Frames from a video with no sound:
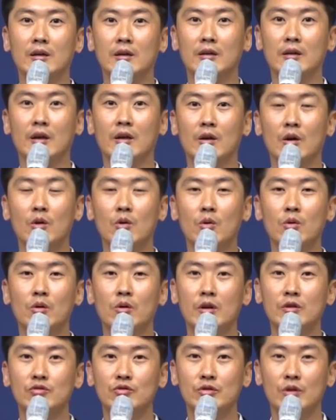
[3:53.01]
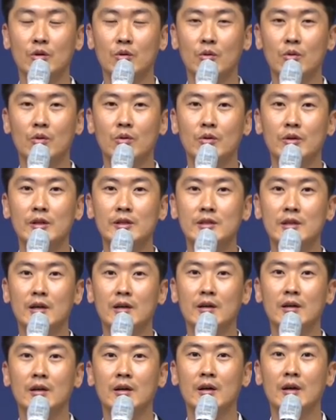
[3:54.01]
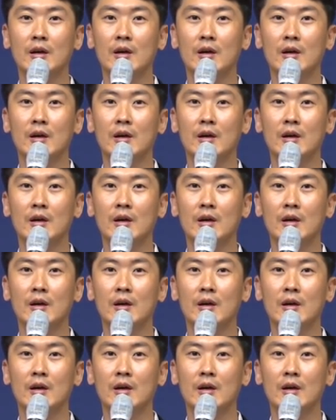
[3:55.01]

이렇게 경고를 해 주셨고 1장